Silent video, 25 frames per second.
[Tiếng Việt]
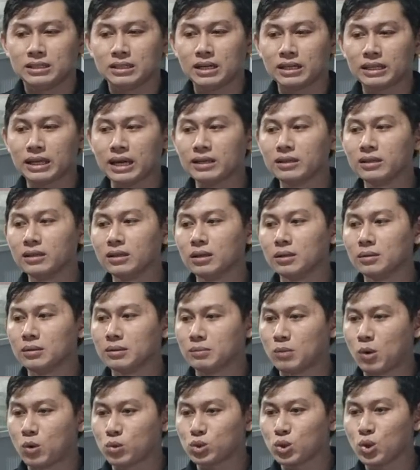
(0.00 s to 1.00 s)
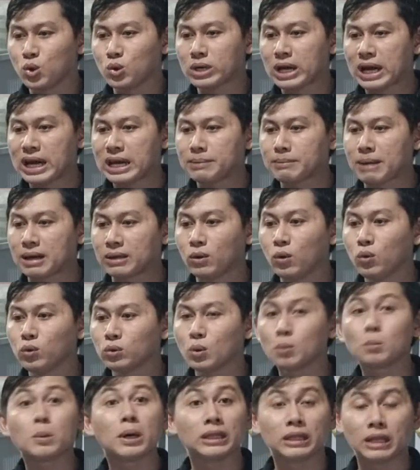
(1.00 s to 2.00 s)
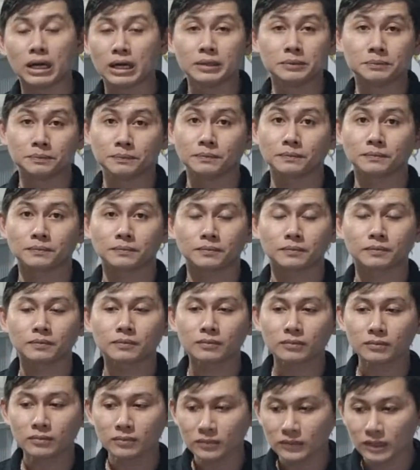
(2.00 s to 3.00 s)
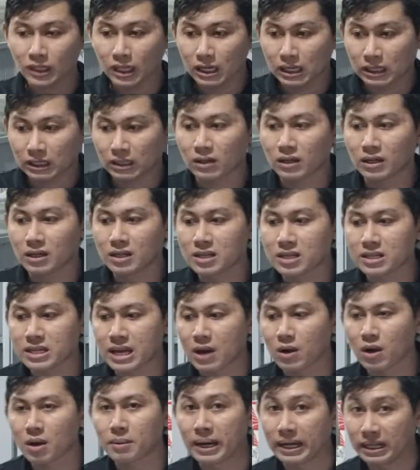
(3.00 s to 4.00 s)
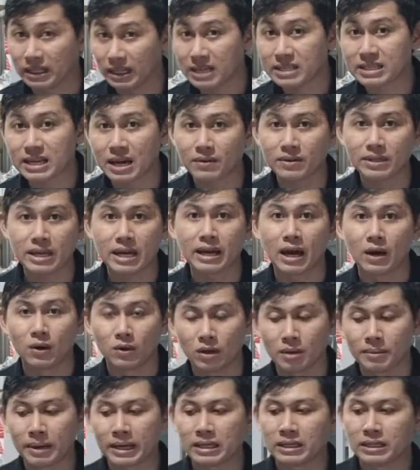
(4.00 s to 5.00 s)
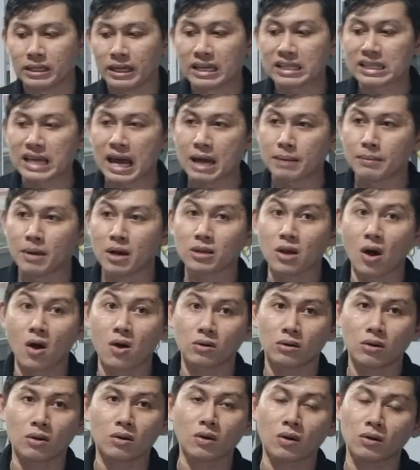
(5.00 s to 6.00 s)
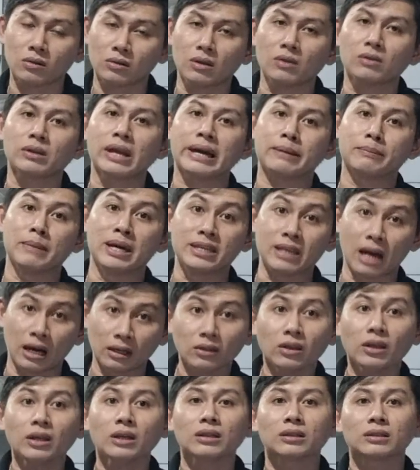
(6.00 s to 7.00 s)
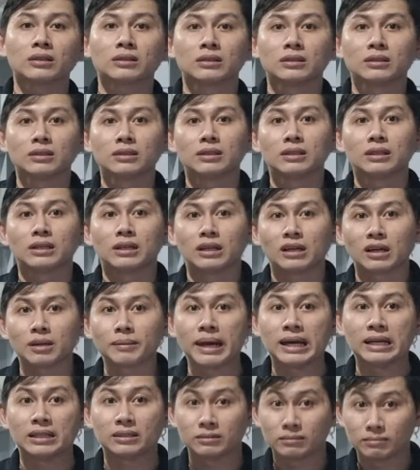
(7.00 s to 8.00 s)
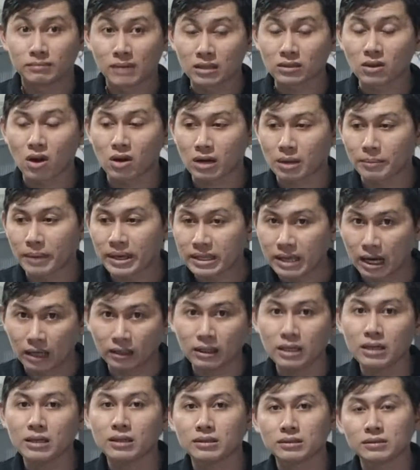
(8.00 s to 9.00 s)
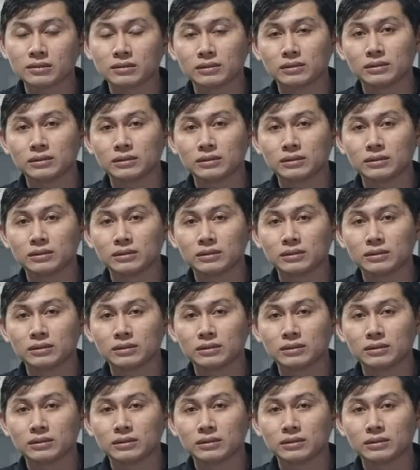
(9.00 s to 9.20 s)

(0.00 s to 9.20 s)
Nên Thái đưa một số cái bài thuốc trung bình thôi. Đó là ghi sáo các bạn, ghi sáo nó dễ đậu các bạn. Hiện tại mẫn thon nó đang bị trở tiết các bạn, mẫn thon đang bị trở tiết